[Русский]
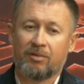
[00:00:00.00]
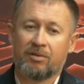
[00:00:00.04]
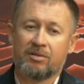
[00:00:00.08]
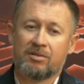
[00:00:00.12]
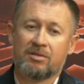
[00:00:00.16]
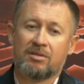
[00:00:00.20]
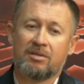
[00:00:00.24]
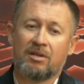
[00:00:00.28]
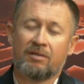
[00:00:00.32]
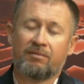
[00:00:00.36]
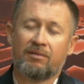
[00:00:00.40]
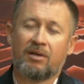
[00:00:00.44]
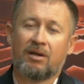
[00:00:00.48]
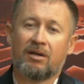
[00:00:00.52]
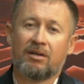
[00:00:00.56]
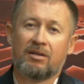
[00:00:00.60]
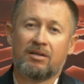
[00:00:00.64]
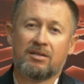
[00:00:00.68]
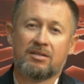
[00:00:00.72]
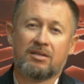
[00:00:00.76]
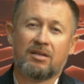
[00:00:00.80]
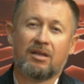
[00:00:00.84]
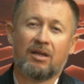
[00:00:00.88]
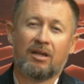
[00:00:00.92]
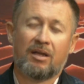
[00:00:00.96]
То есть на
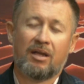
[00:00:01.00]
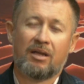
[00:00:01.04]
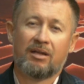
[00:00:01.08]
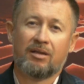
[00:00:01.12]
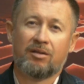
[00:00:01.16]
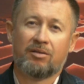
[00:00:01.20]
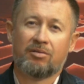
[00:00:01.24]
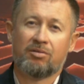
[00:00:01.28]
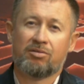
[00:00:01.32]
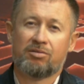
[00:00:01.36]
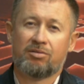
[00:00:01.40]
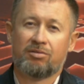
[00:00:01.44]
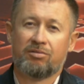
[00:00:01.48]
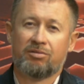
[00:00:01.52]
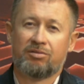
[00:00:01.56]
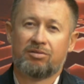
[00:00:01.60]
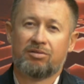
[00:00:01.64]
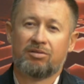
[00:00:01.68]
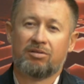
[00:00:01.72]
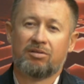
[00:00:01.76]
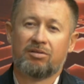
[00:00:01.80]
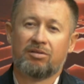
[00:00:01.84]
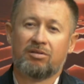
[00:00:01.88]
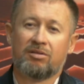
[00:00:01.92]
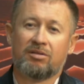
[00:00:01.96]
выходе из голодания тоже
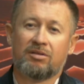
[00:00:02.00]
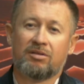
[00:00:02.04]
очень